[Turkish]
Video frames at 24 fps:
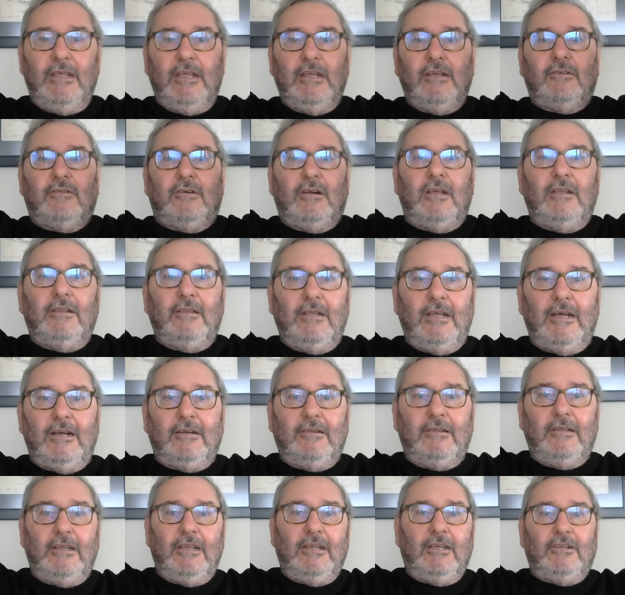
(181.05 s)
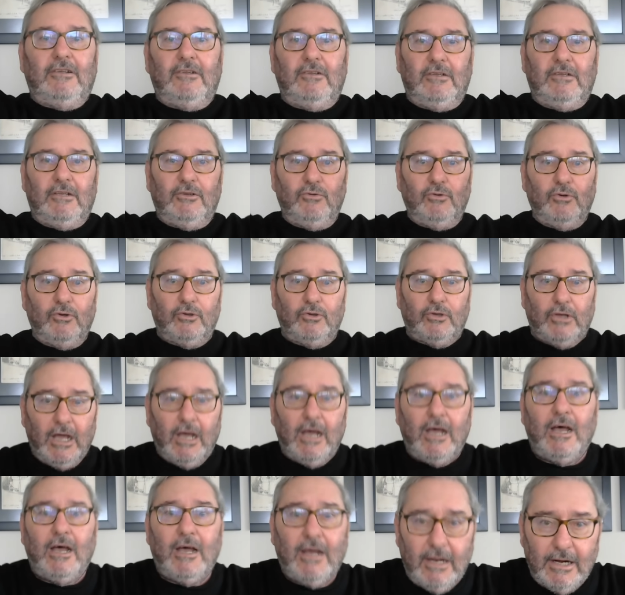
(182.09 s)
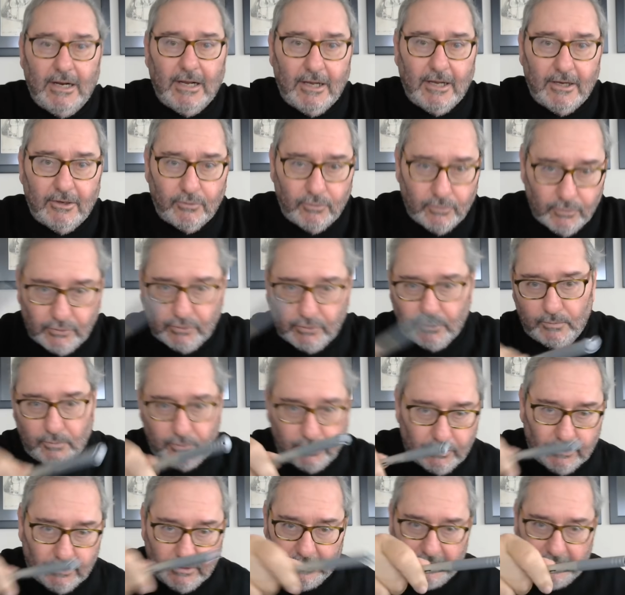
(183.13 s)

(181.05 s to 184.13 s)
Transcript: ekranlarda yayınlanıyordu. Hala gözümüzün